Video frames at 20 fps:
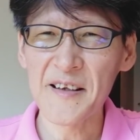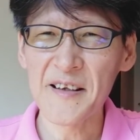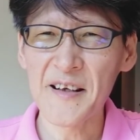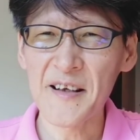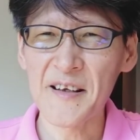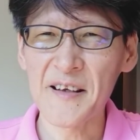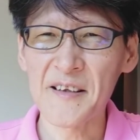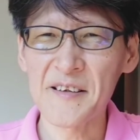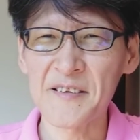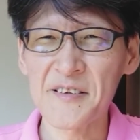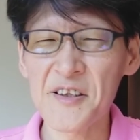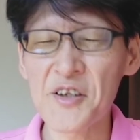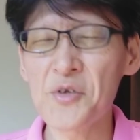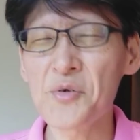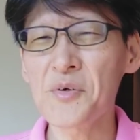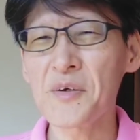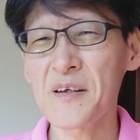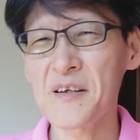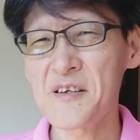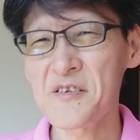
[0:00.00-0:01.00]
ないなんて
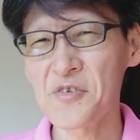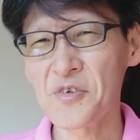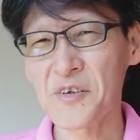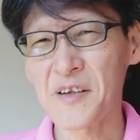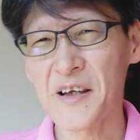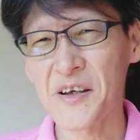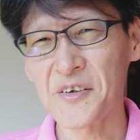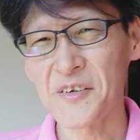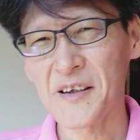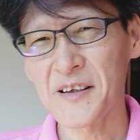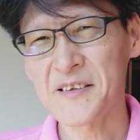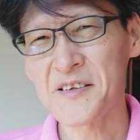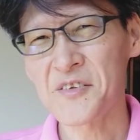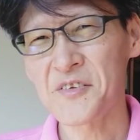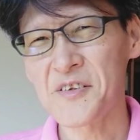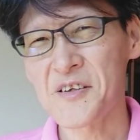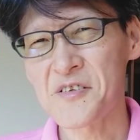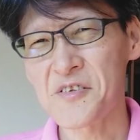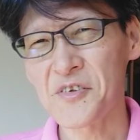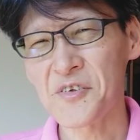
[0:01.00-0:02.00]
いう記事の内容になって
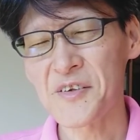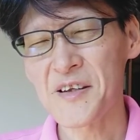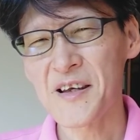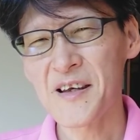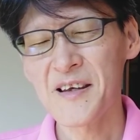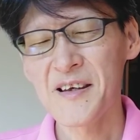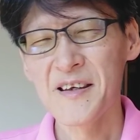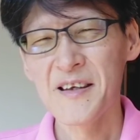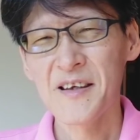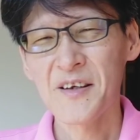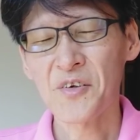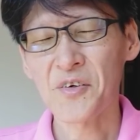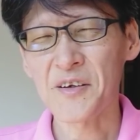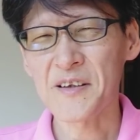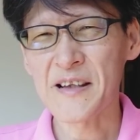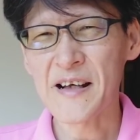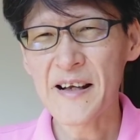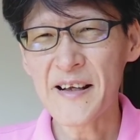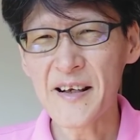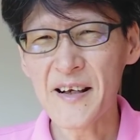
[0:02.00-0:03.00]
るんですよね。こ
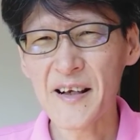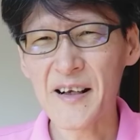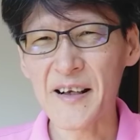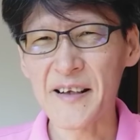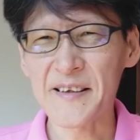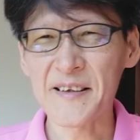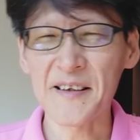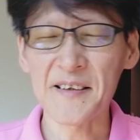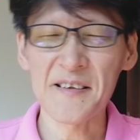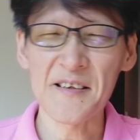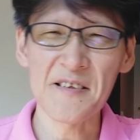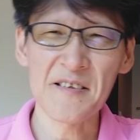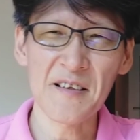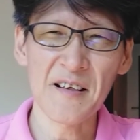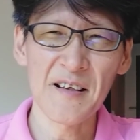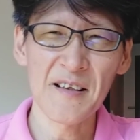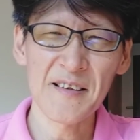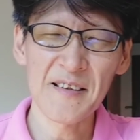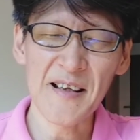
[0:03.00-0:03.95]
れ誰が書いたんですか？